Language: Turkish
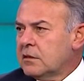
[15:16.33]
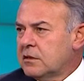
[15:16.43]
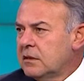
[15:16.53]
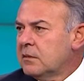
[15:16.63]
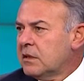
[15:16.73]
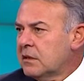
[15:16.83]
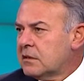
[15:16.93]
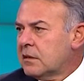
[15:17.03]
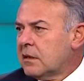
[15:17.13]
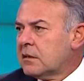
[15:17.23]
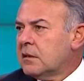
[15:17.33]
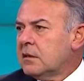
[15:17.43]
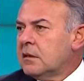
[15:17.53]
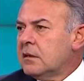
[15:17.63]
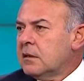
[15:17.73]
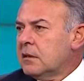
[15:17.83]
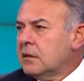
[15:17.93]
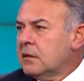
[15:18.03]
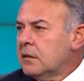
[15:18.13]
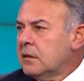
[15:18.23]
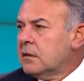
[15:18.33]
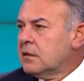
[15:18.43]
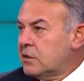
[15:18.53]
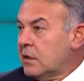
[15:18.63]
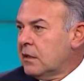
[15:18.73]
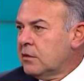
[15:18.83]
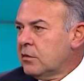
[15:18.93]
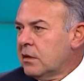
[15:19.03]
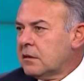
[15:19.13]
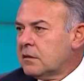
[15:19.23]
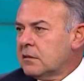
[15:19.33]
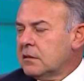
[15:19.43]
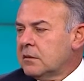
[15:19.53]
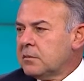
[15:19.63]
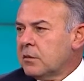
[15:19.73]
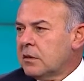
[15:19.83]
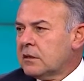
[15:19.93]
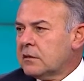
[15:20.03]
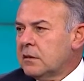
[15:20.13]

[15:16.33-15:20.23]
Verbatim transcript: Çinli balıkçılar e, icra ediyorlar, yapıyorlar.